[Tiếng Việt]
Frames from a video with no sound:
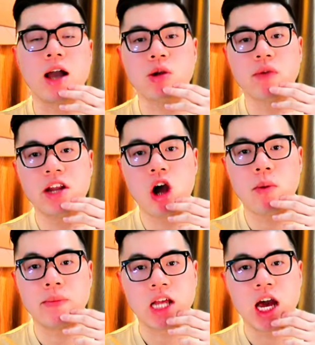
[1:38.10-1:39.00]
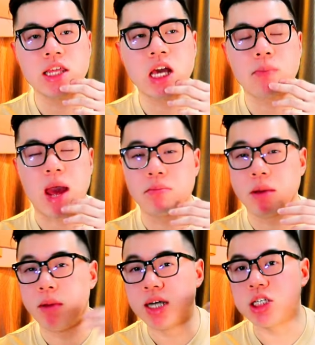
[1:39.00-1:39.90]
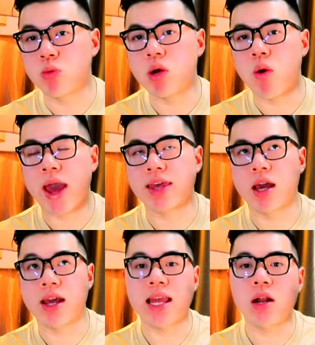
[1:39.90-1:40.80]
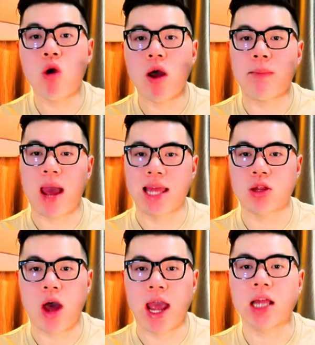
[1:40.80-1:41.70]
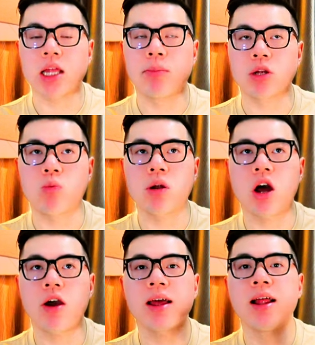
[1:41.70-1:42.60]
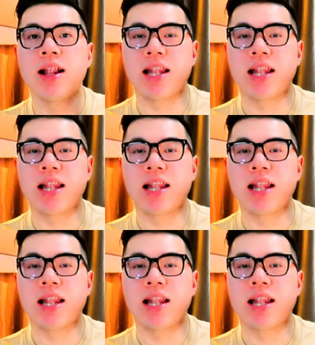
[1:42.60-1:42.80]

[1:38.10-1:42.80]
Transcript: ở trong cái video mà mình gợi ý cho các bạn mà mới sử dụng nước hoa những cái chai nước hoa mà an toàn thì mình cũng có nói